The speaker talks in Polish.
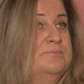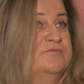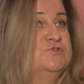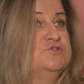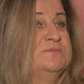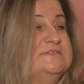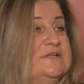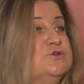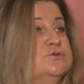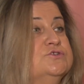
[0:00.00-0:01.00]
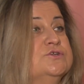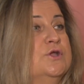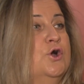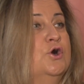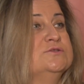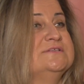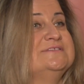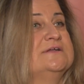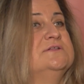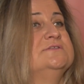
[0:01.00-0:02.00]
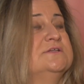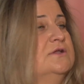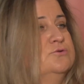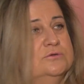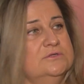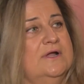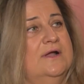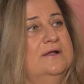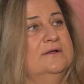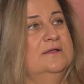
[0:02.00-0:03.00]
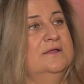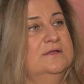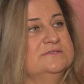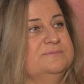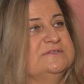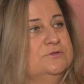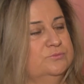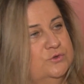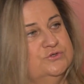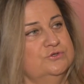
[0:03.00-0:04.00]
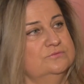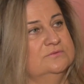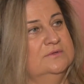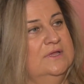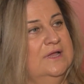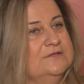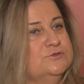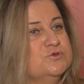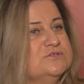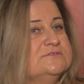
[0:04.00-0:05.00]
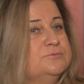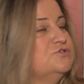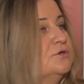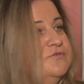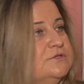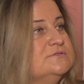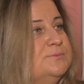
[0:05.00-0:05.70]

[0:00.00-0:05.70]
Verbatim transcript: powinniśmy zacząć od zakręcenia kulka z bezdomnością. A to można zrobić tylko w jeden